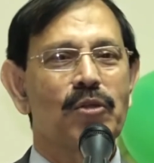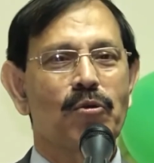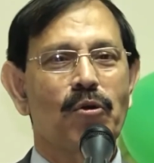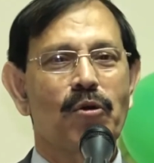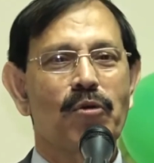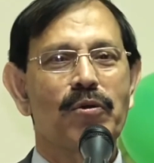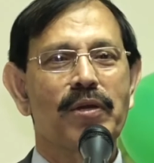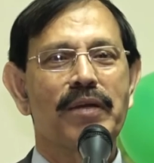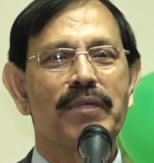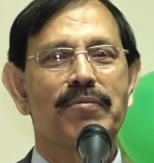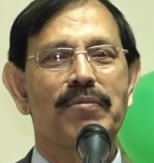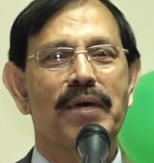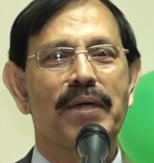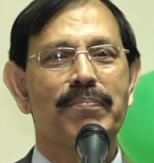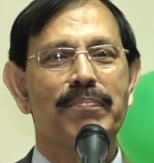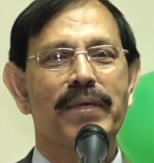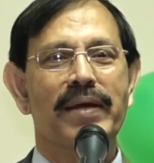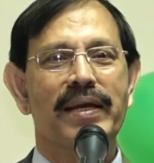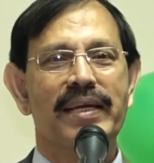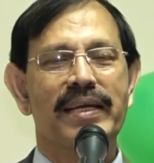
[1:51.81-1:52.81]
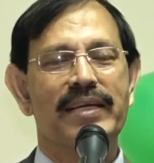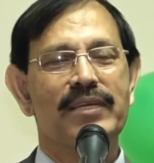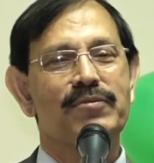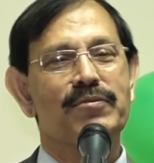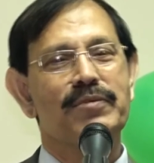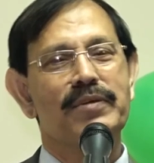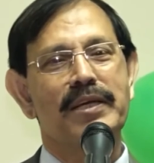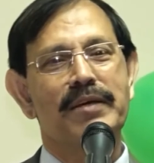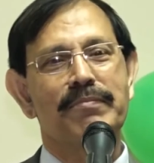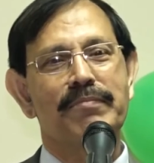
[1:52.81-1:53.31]
তখন কিন্তু আপনাকে কিছু
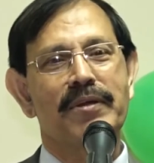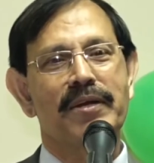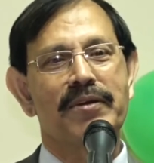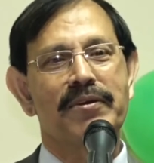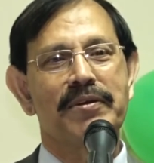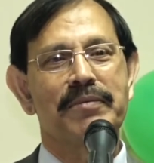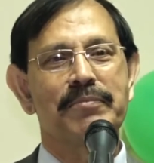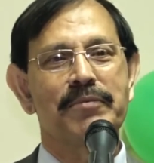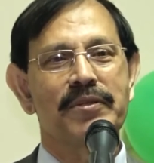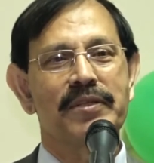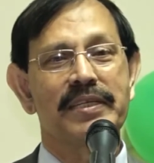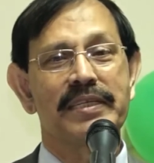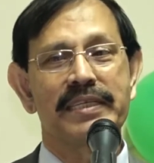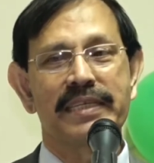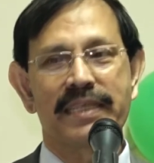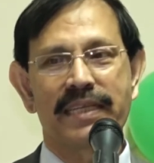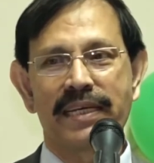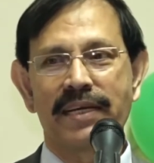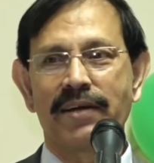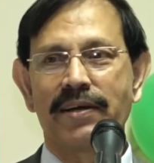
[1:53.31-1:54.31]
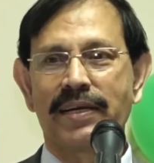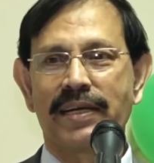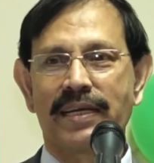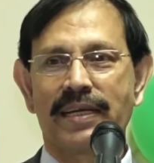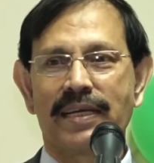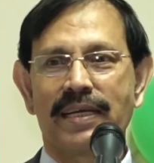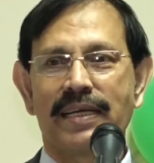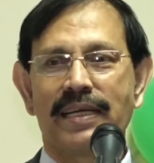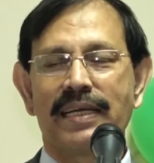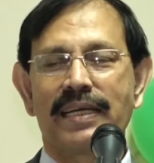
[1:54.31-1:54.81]
নিয়মকানুনের মধ্যে যেতেই হয়
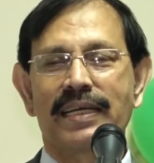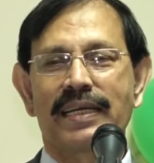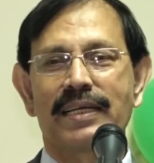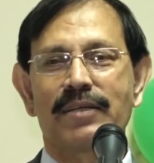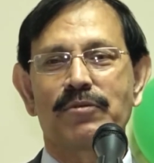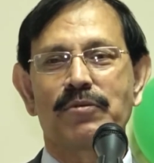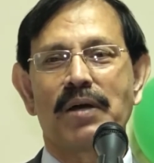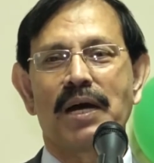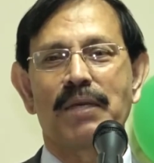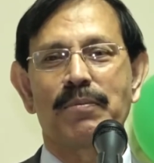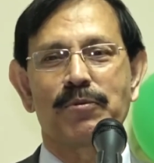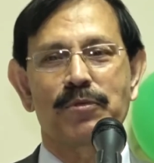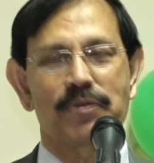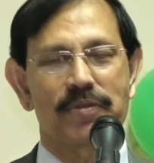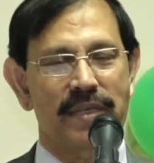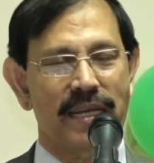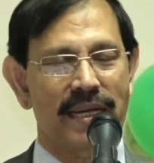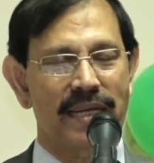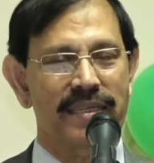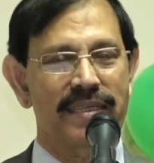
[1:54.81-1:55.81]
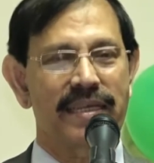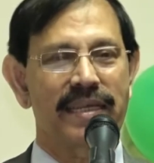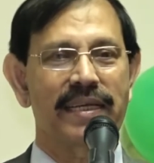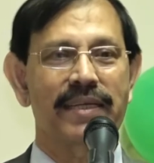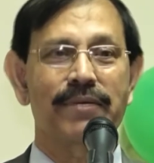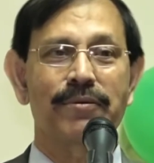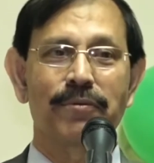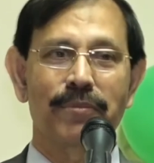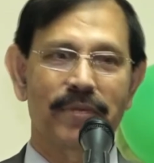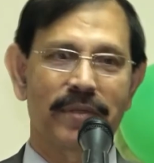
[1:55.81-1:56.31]
কিছু আপোষ জায়গা
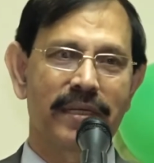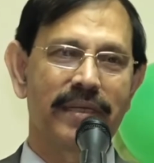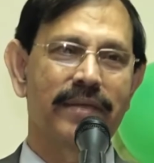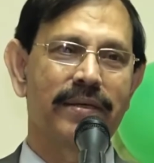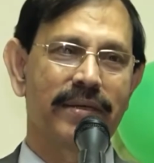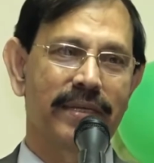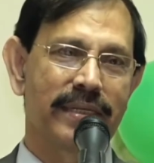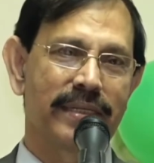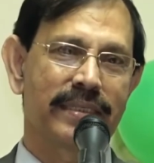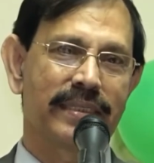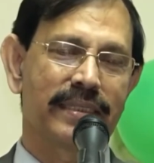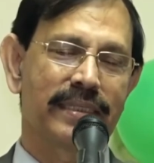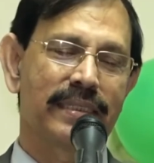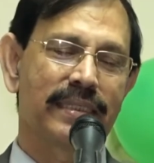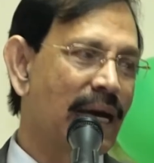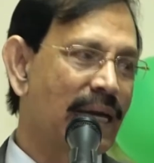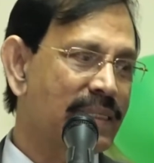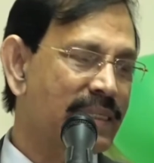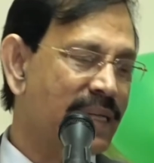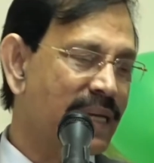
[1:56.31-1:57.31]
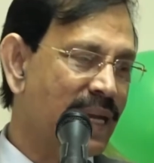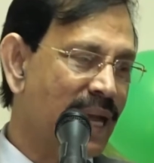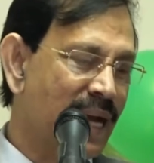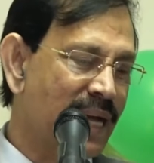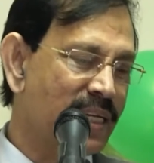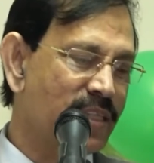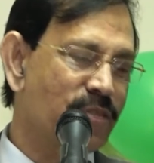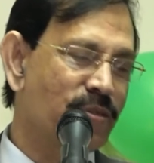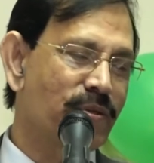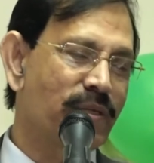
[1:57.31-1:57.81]
জায়গায় করতেই হয় আজকের
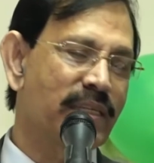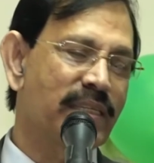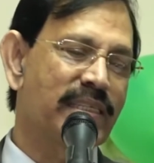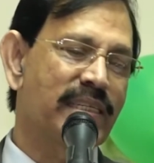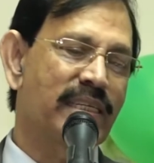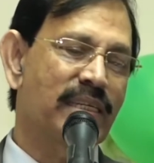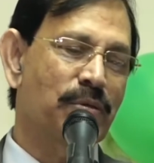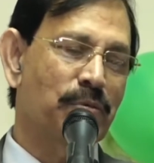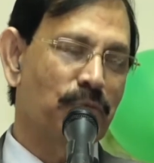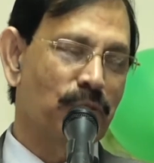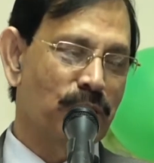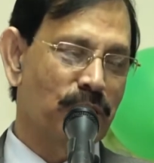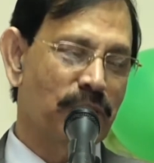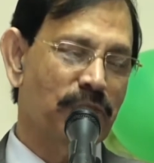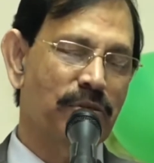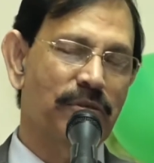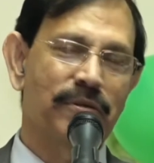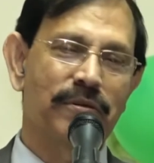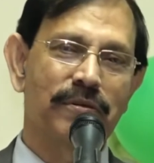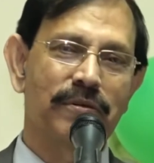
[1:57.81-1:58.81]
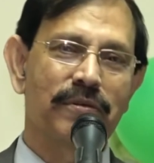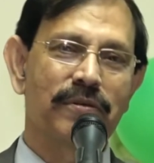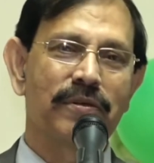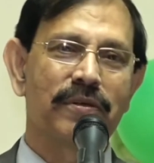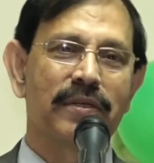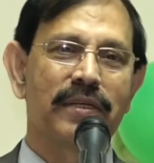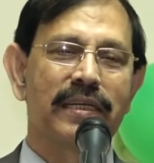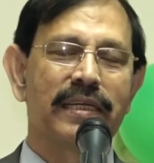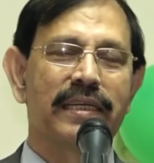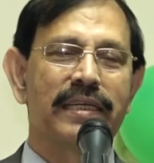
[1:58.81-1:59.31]
আয়োজনের যেটা উদ্দেশ্য
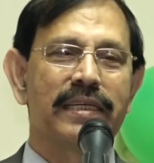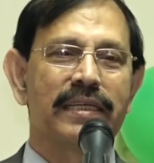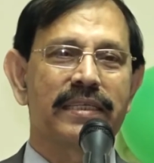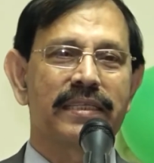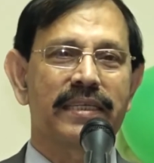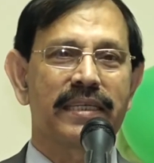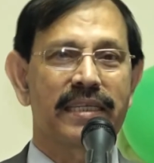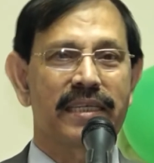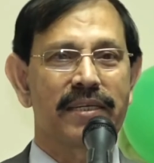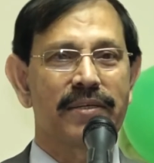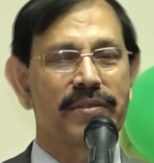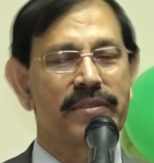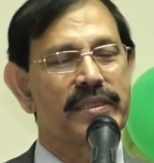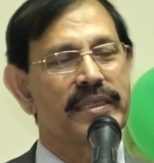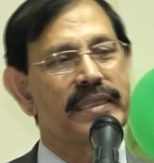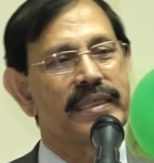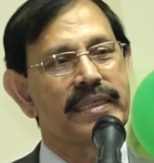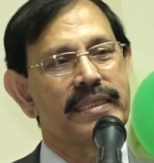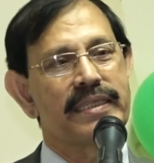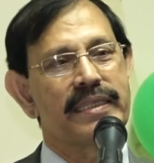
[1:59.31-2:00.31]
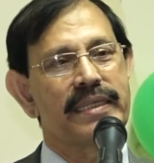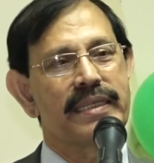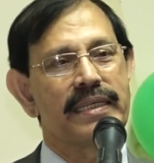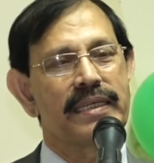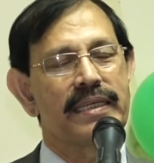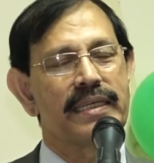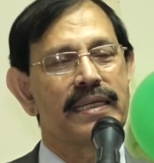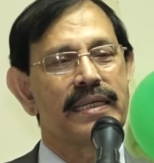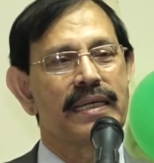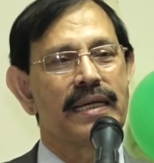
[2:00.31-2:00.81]
সেটা হচ্ছে যে
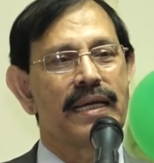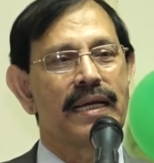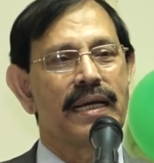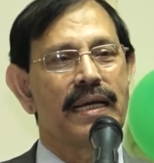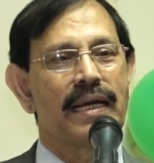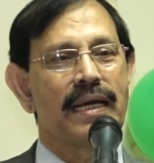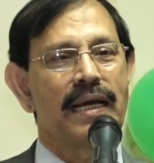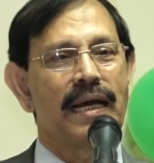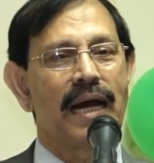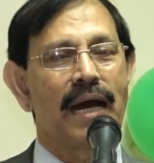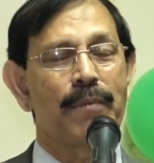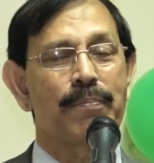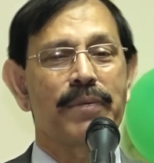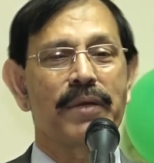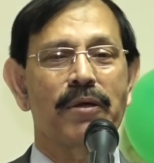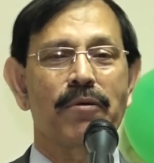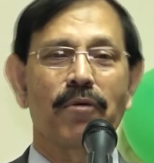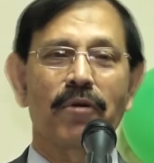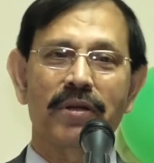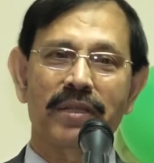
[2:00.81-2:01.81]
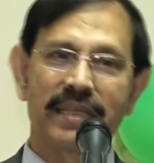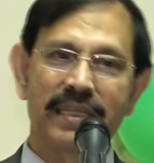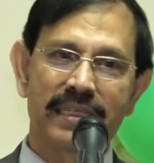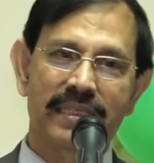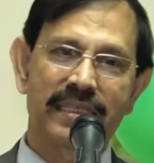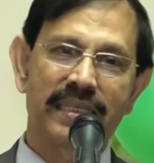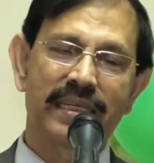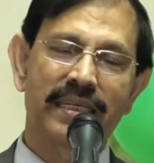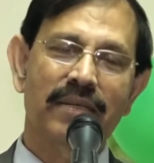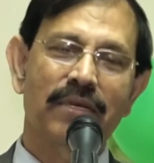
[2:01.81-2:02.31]
আপনি কর
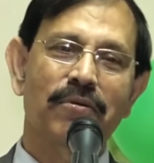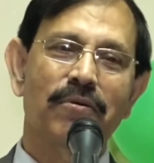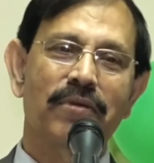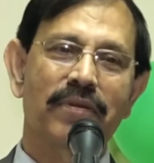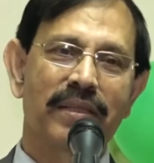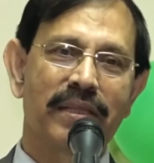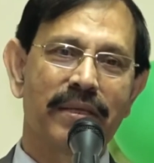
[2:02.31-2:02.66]
দিচ্ছেন কর